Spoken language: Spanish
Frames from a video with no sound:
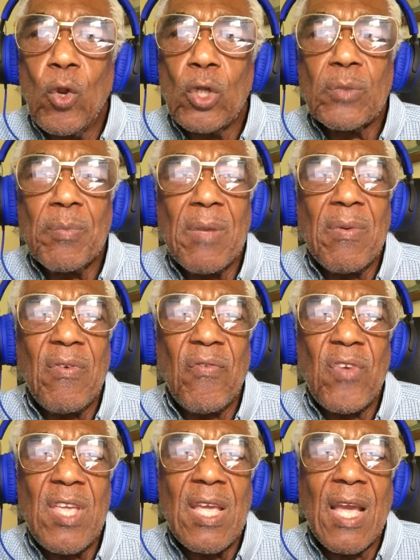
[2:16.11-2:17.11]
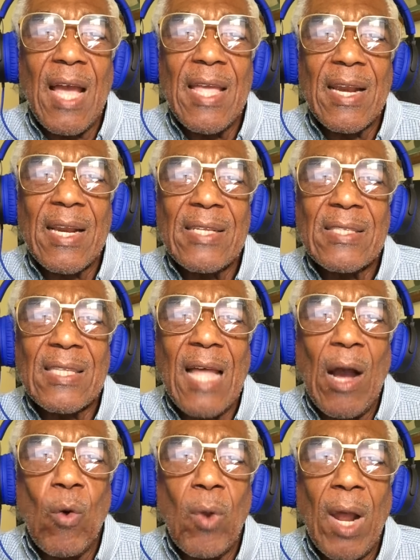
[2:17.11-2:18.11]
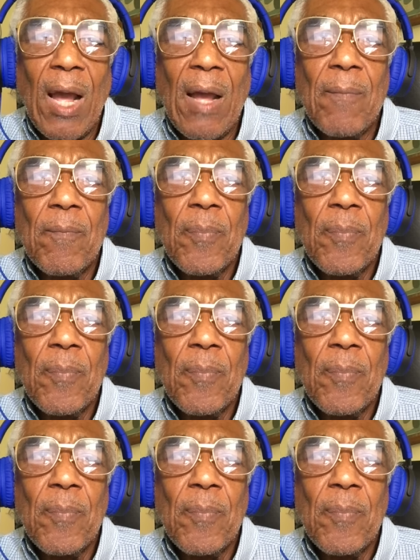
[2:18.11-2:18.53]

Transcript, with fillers: nos vivifica y restaura.